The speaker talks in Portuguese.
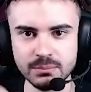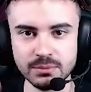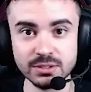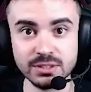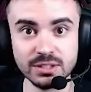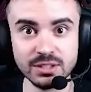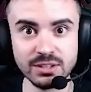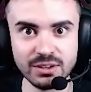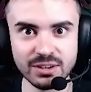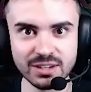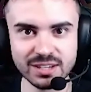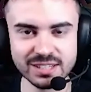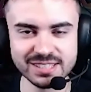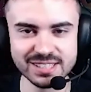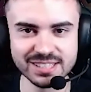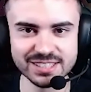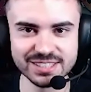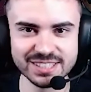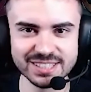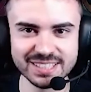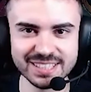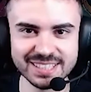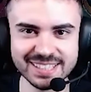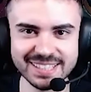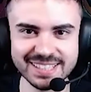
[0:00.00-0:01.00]
Muito da hora essa
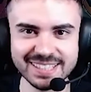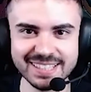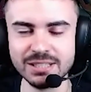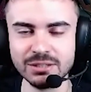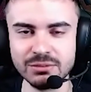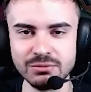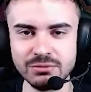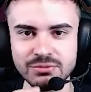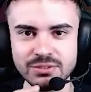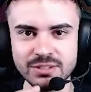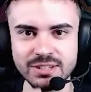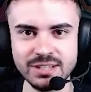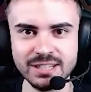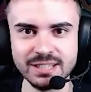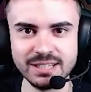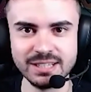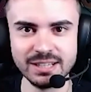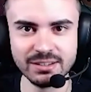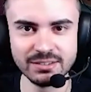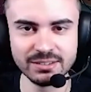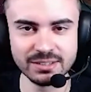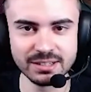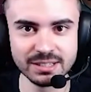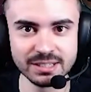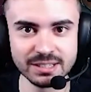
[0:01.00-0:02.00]
dica, né? Então fica
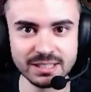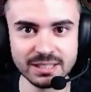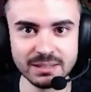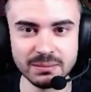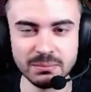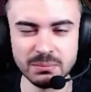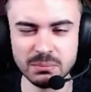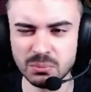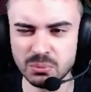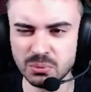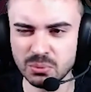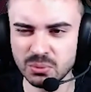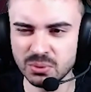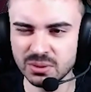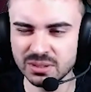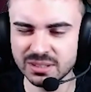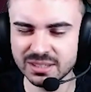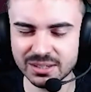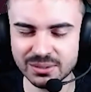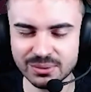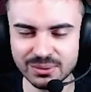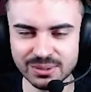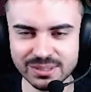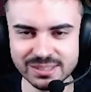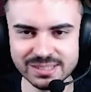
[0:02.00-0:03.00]
ligado que ainda tem
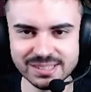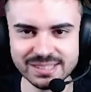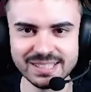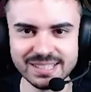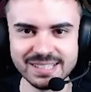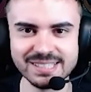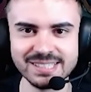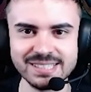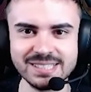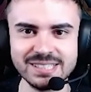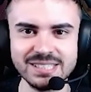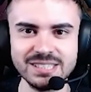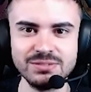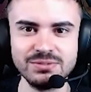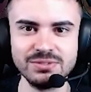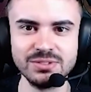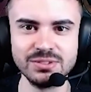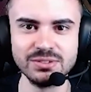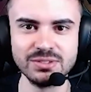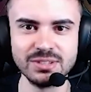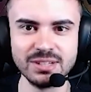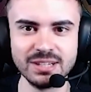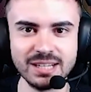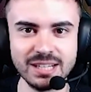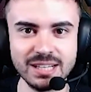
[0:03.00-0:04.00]
muita coisa interessante
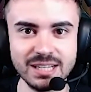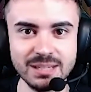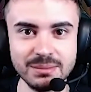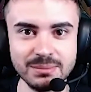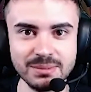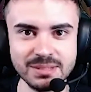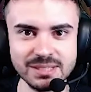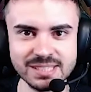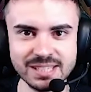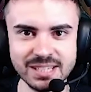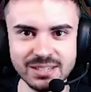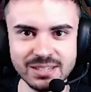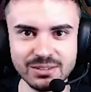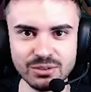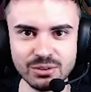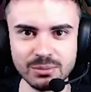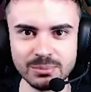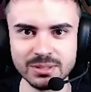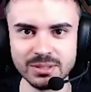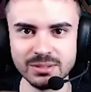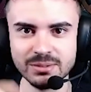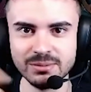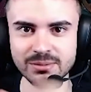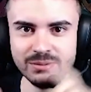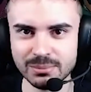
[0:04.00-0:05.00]
vindo na Academia
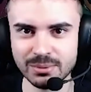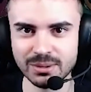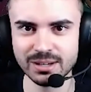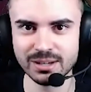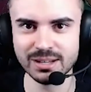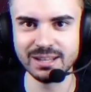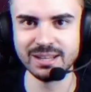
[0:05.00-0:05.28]
Skydome, então bora